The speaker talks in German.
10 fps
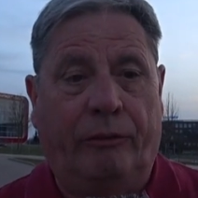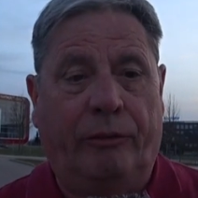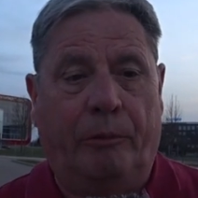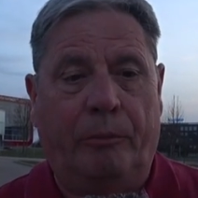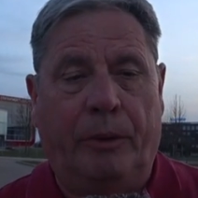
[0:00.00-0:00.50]

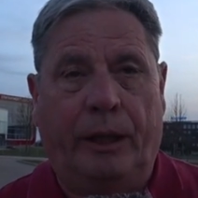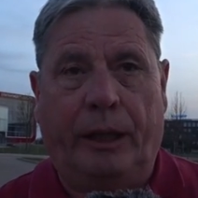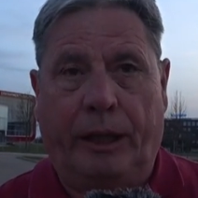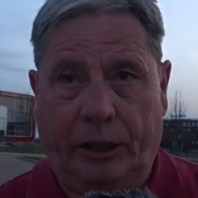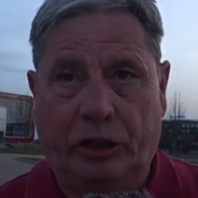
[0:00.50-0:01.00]
vom
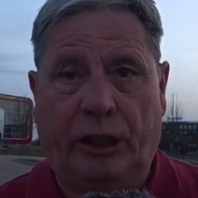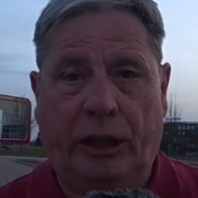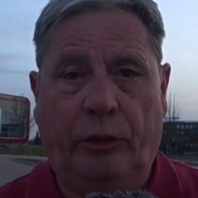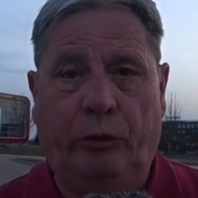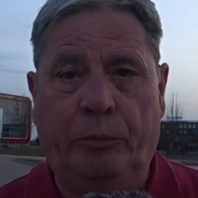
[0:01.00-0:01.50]

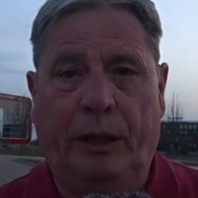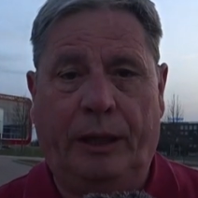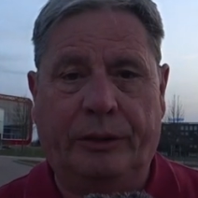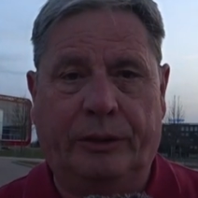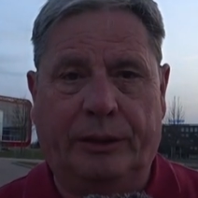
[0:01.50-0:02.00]
Hersteller Hümer,
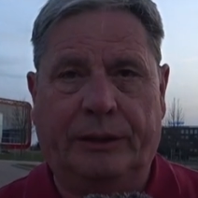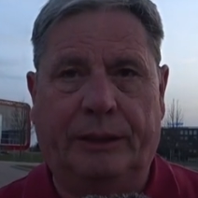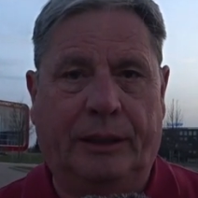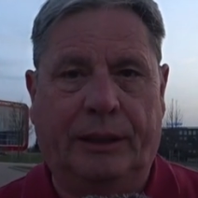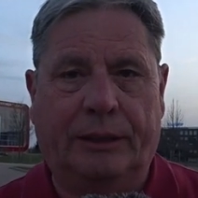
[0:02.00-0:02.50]
also das
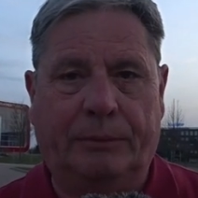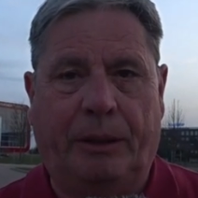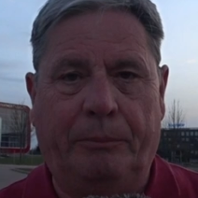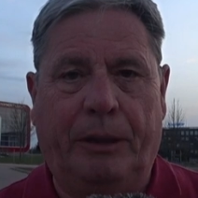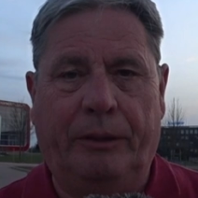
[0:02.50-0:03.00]
sind ja
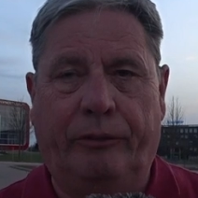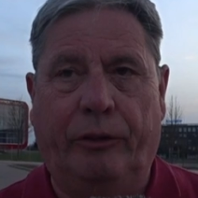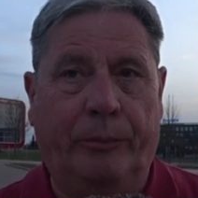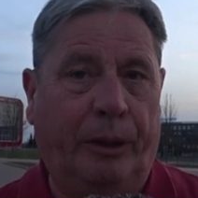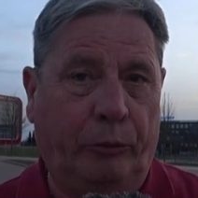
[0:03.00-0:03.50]
zweimal
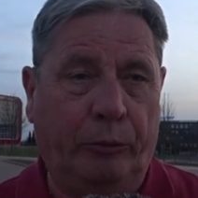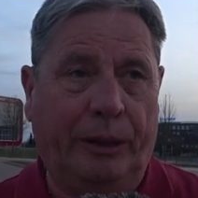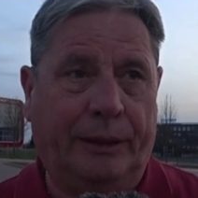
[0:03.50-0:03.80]
Firma Hümer.